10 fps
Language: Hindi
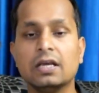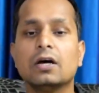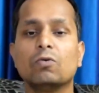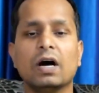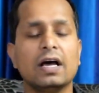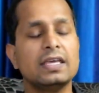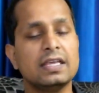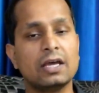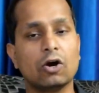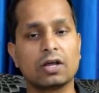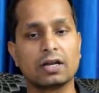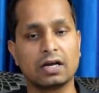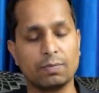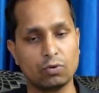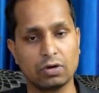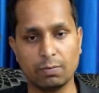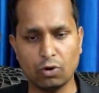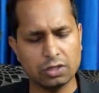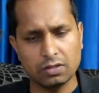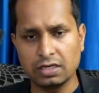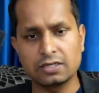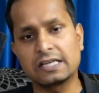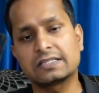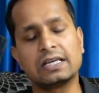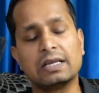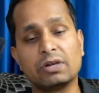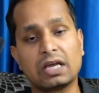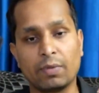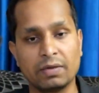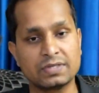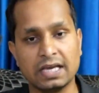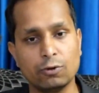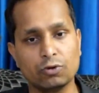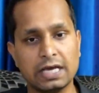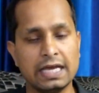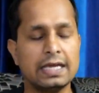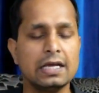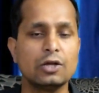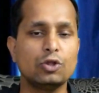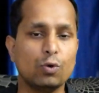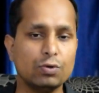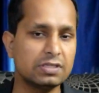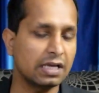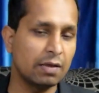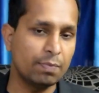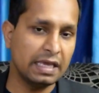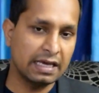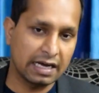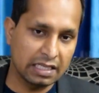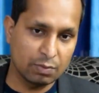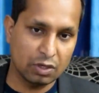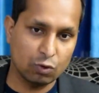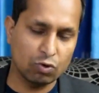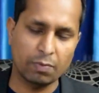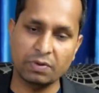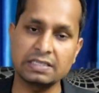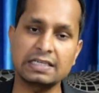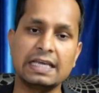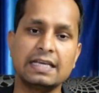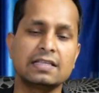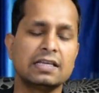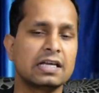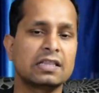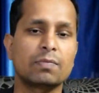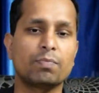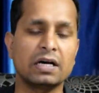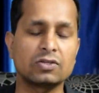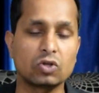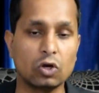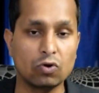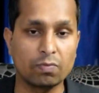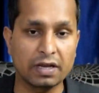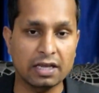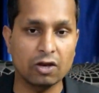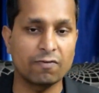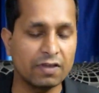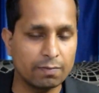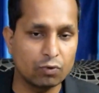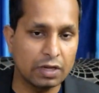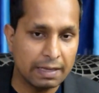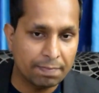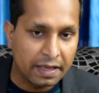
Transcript: वहां हीरे और कपड़ों का बहुत इंटरनेशनल लेवल का व्यवसाय होता है तो उस जगह पे एक आदमी को हुआ और पता चला एक दिन के अंदर 500 लोग मर गए और फिर पूरे